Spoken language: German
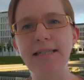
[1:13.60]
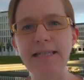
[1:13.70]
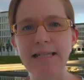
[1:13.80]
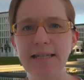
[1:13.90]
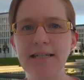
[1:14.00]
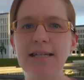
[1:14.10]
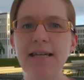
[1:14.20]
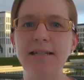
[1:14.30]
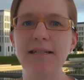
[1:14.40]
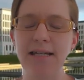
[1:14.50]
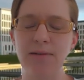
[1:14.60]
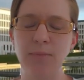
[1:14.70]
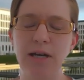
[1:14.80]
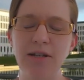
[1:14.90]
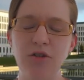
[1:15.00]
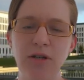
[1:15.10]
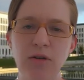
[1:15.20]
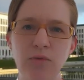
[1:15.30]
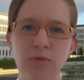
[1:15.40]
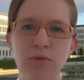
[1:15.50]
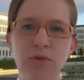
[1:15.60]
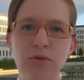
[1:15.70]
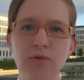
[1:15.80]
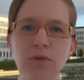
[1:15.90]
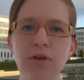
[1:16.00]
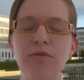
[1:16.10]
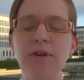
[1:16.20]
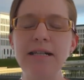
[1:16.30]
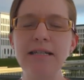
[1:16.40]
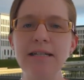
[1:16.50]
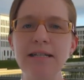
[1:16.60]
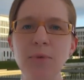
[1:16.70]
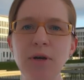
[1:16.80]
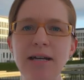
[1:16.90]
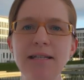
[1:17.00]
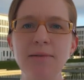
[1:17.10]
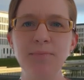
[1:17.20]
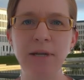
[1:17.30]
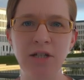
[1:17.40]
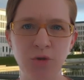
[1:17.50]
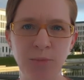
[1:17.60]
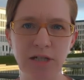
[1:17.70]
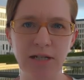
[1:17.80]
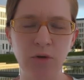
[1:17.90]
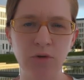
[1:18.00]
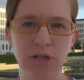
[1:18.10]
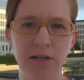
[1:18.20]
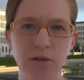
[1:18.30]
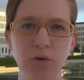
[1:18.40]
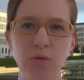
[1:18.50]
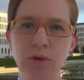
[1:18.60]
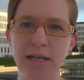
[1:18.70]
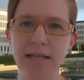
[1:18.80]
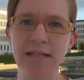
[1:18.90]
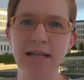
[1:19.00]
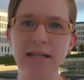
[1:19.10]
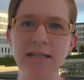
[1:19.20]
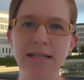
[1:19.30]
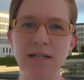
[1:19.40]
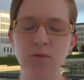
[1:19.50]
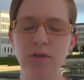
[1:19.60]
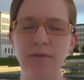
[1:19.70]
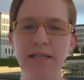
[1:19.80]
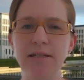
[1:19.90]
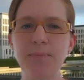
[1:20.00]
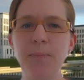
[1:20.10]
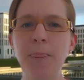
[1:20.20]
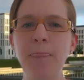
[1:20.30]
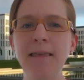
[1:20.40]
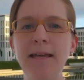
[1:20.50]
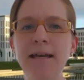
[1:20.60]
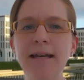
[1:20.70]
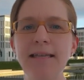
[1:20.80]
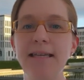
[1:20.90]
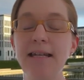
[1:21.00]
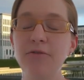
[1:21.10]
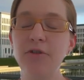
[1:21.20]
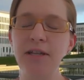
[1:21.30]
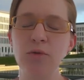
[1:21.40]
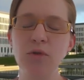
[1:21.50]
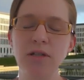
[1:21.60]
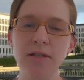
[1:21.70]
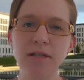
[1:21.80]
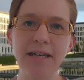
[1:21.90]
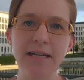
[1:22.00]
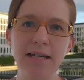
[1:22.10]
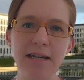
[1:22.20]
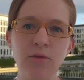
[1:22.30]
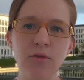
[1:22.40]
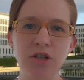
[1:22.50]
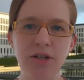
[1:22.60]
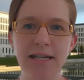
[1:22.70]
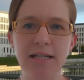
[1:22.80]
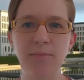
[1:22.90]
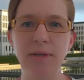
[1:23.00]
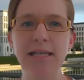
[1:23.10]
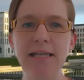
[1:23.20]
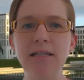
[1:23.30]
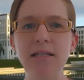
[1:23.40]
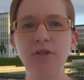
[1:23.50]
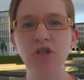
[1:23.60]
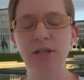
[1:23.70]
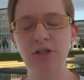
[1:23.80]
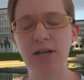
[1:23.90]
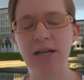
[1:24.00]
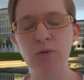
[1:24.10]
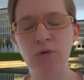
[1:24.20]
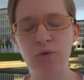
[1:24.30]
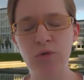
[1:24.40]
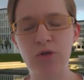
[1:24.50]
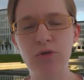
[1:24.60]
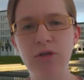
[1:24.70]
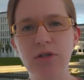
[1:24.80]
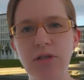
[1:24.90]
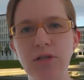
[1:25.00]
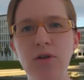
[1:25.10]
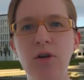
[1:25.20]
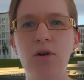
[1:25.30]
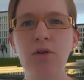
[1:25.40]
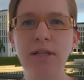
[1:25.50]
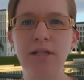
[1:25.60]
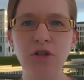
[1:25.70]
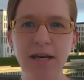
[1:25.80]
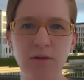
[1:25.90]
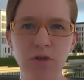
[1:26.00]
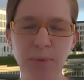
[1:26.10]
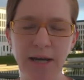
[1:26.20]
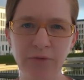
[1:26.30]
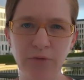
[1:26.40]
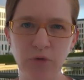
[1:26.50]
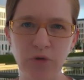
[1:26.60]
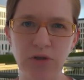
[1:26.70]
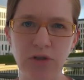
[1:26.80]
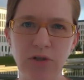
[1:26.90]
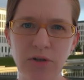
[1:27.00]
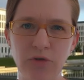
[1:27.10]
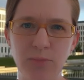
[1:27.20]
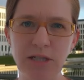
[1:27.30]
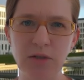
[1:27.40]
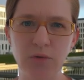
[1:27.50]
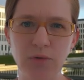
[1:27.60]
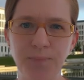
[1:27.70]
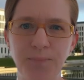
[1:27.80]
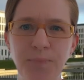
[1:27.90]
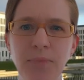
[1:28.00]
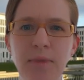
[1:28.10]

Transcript: Die interne Datenbereitstellung und Nutzung fällt in den Bereich Management Accounting oder internes Rechnungswesen. Je nach Verwendungszweck unterscheidet man hier zwischen entscheidungsunterstützenden und entscheidungsbeeinflussenden Informationen.